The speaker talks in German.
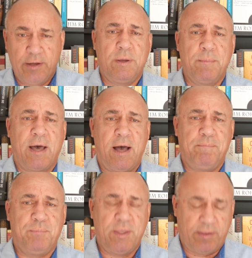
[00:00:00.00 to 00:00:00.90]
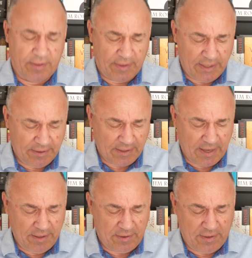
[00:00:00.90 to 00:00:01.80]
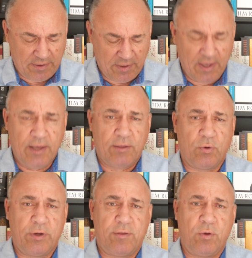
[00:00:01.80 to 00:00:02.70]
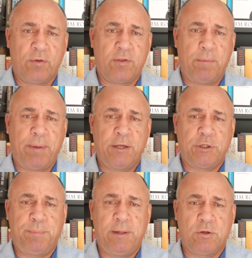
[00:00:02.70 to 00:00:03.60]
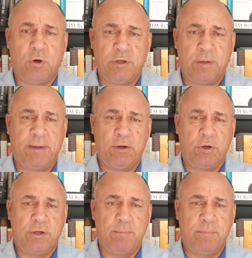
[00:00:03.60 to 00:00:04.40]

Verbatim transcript: im Rahmen des Zeitgeistes. So, das jüngste Beispiel konnte man heute